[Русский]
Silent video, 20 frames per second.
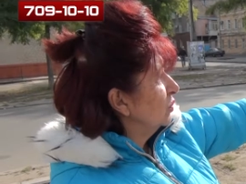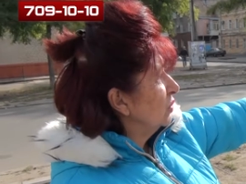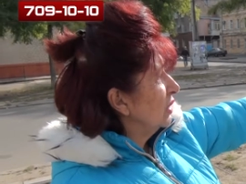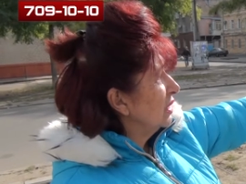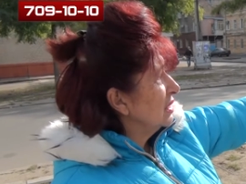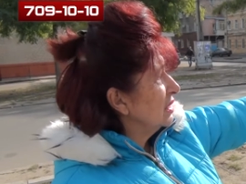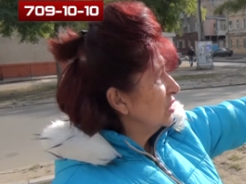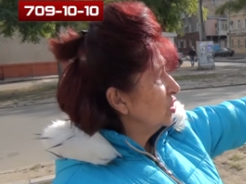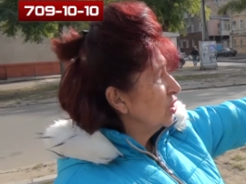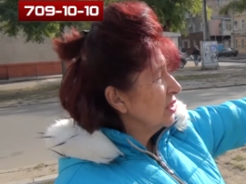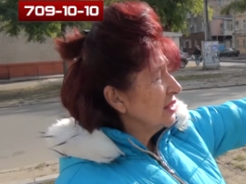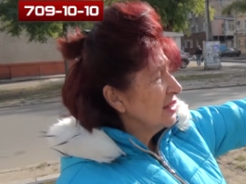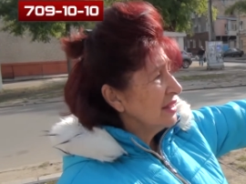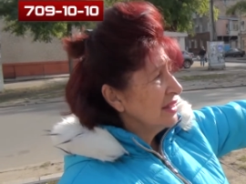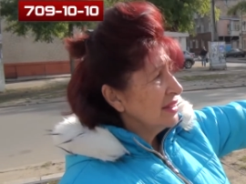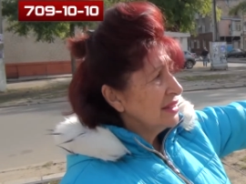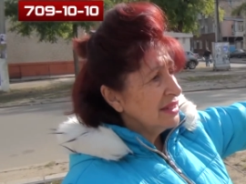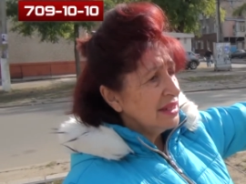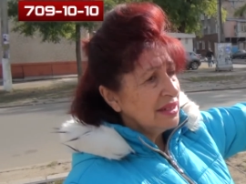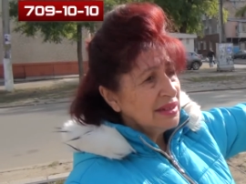у нас
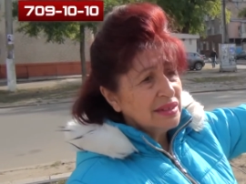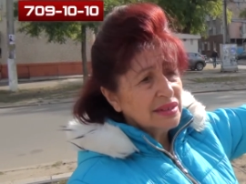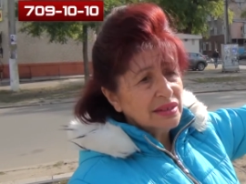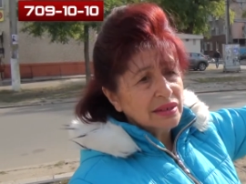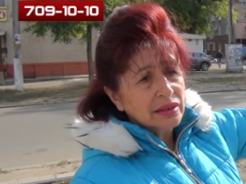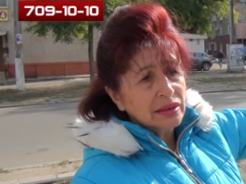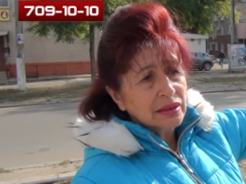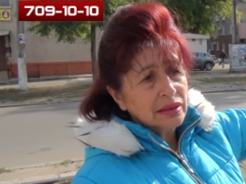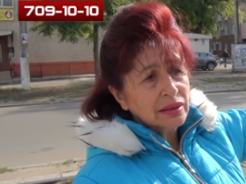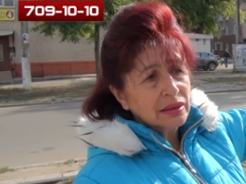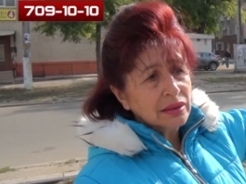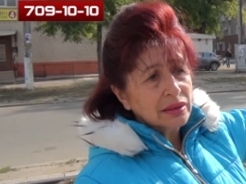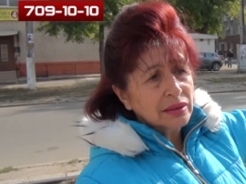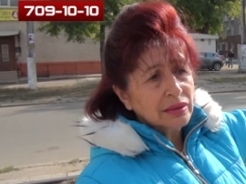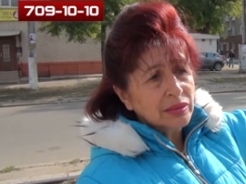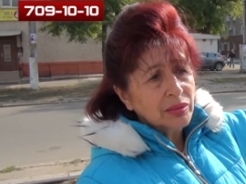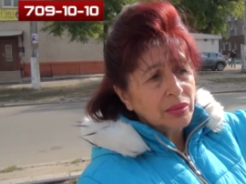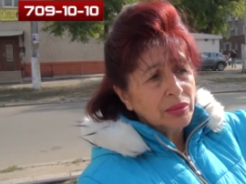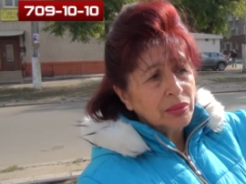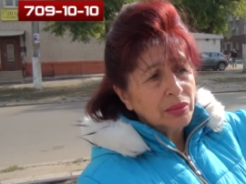часто здесь, э,
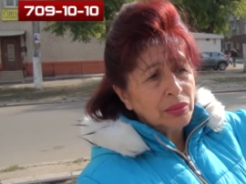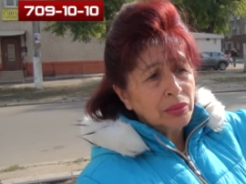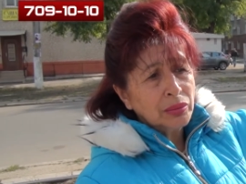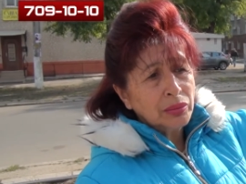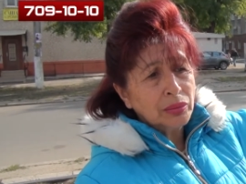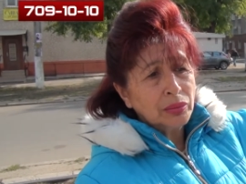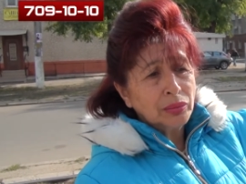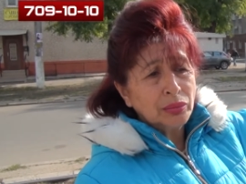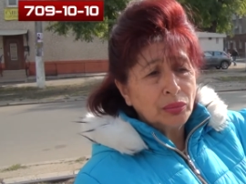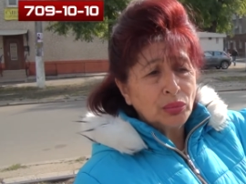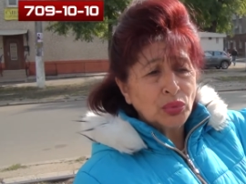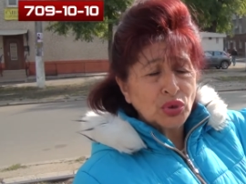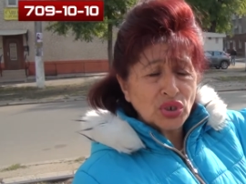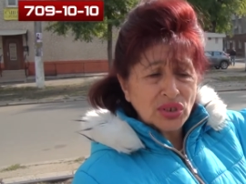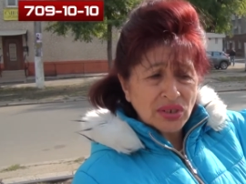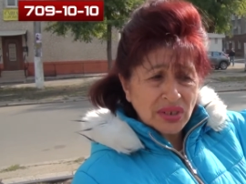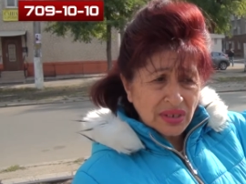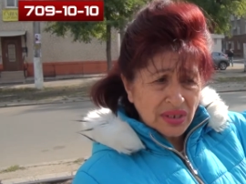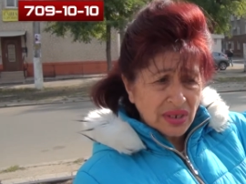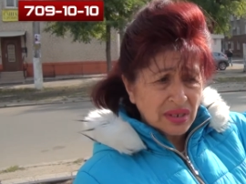
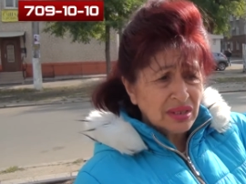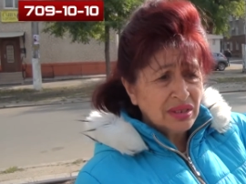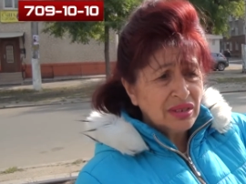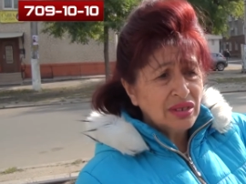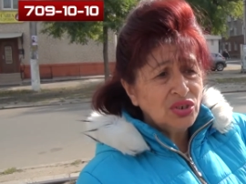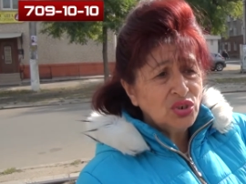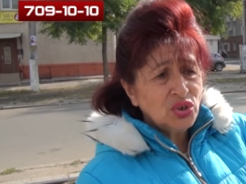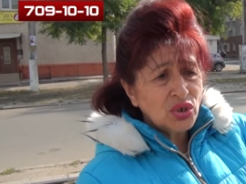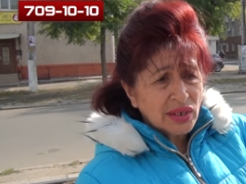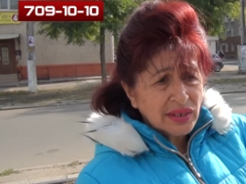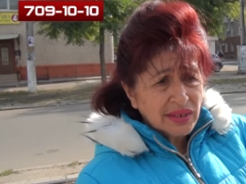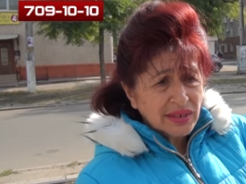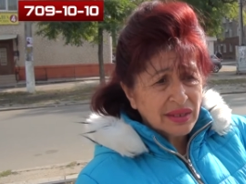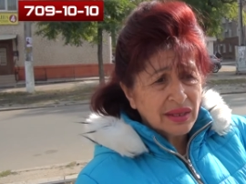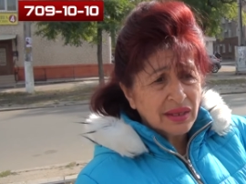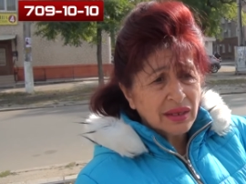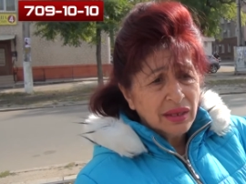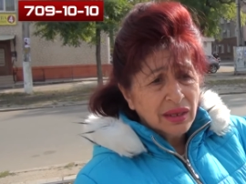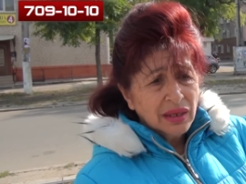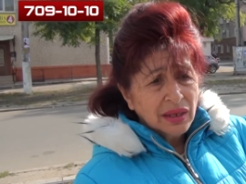можно сказать, не
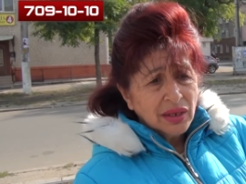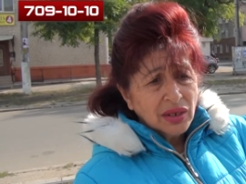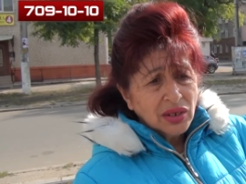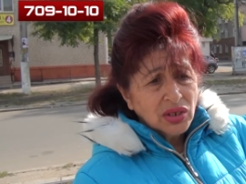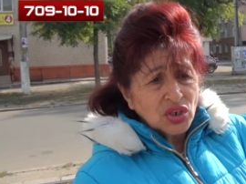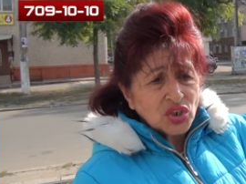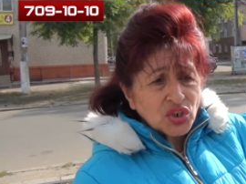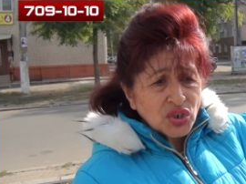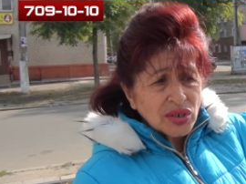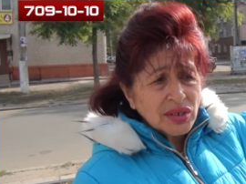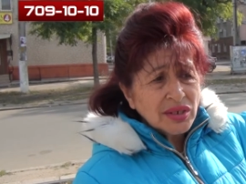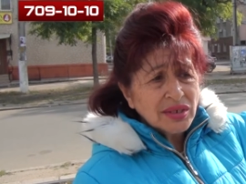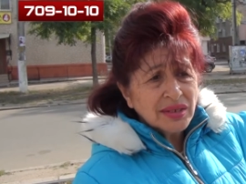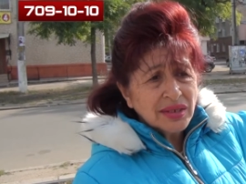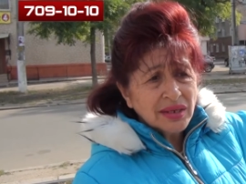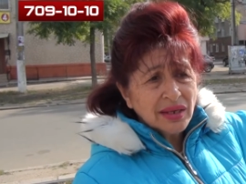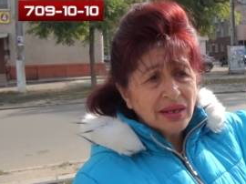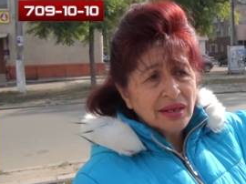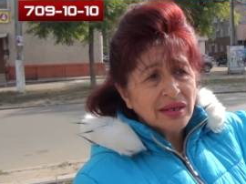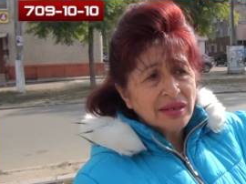часто,
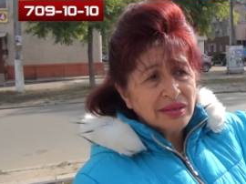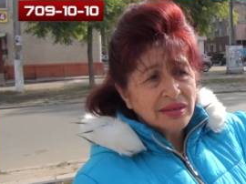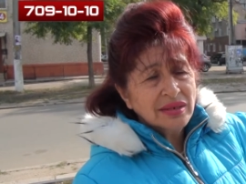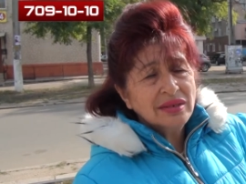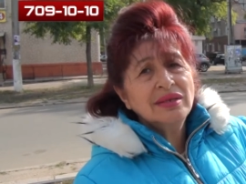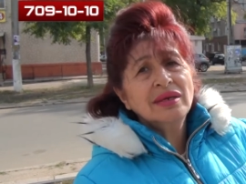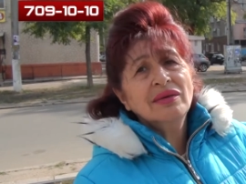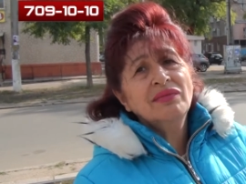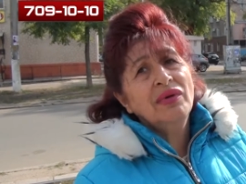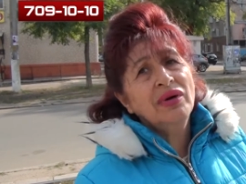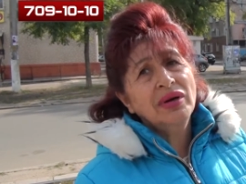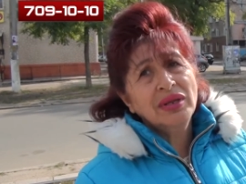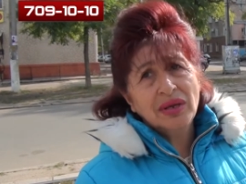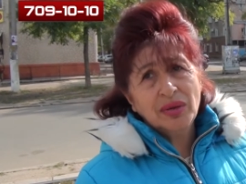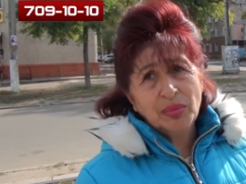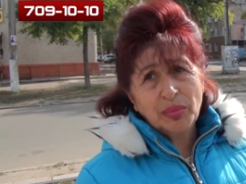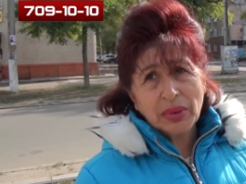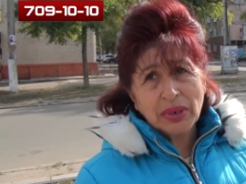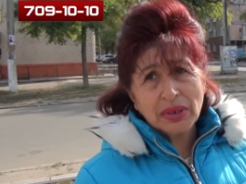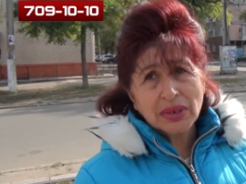еженедельно здесь
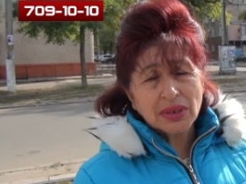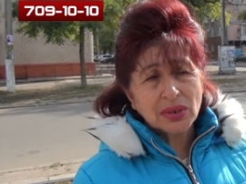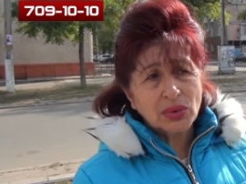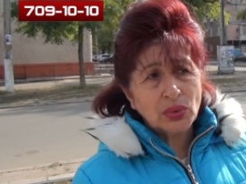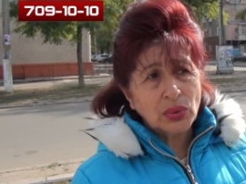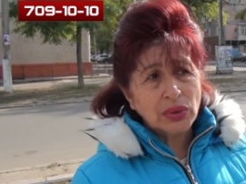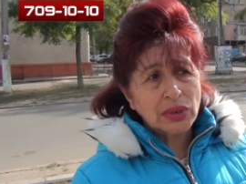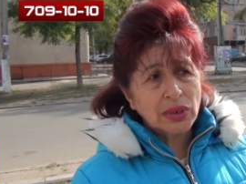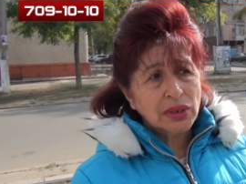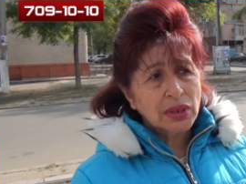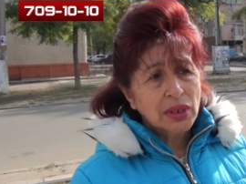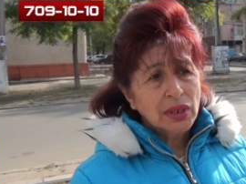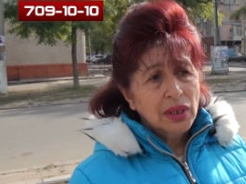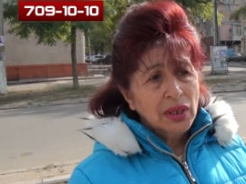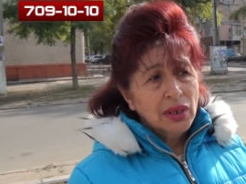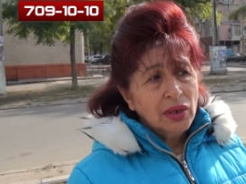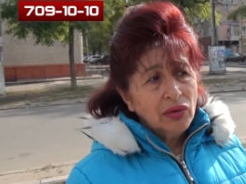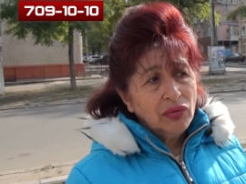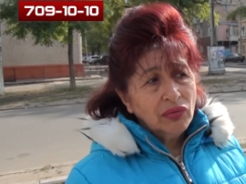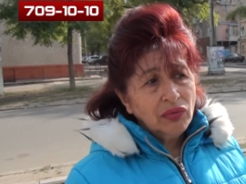аварии происходят.
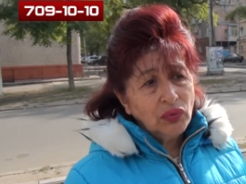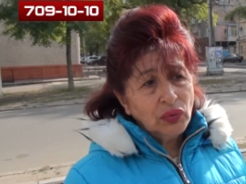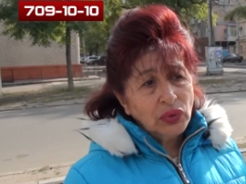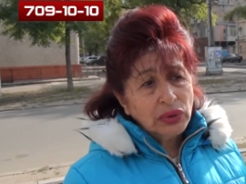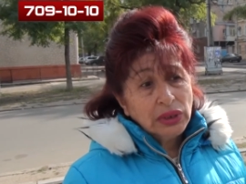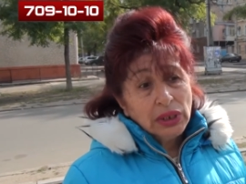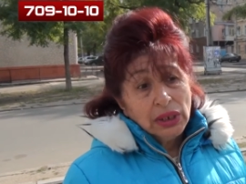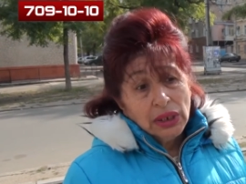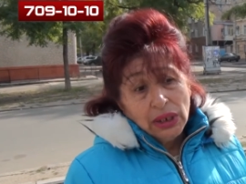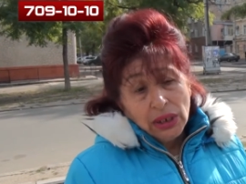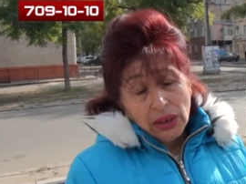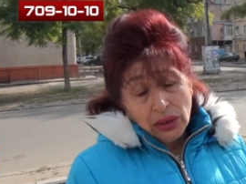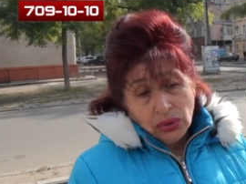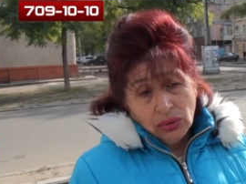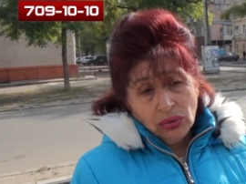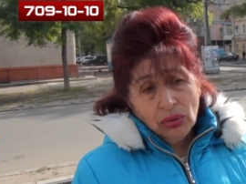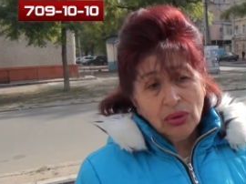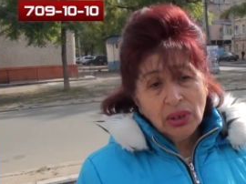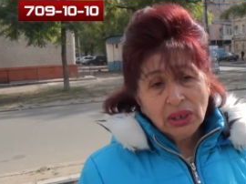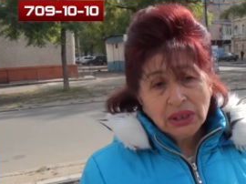Вот.
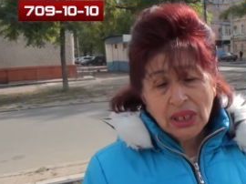Ну а